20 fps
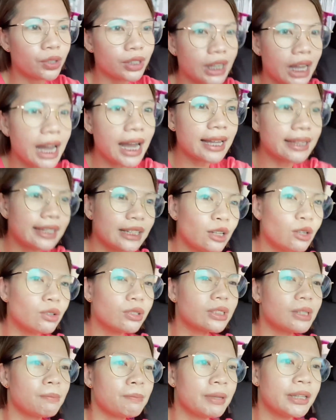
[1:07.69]
na-addict ako
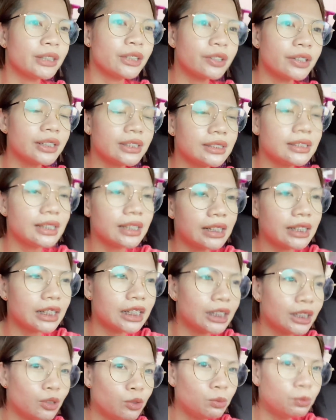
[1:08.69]
sa Pinterest
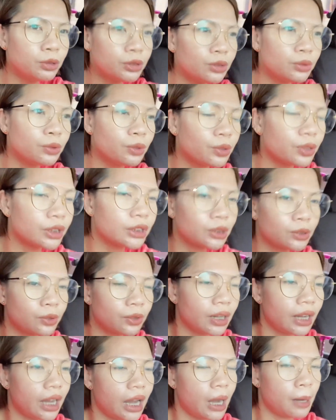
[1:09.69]
na ubos yung oras ko
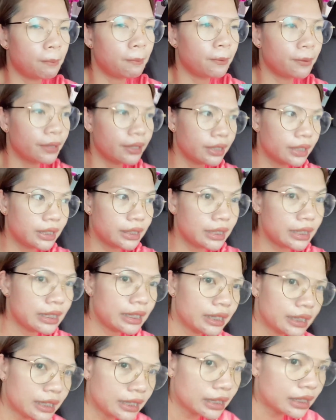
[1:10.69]
kahapon, kagan
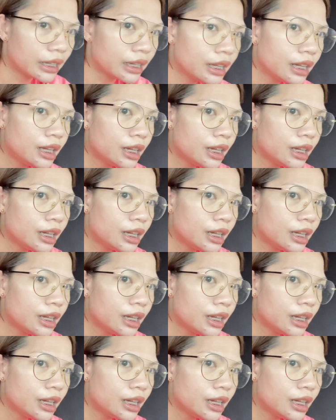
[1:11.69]
kanina.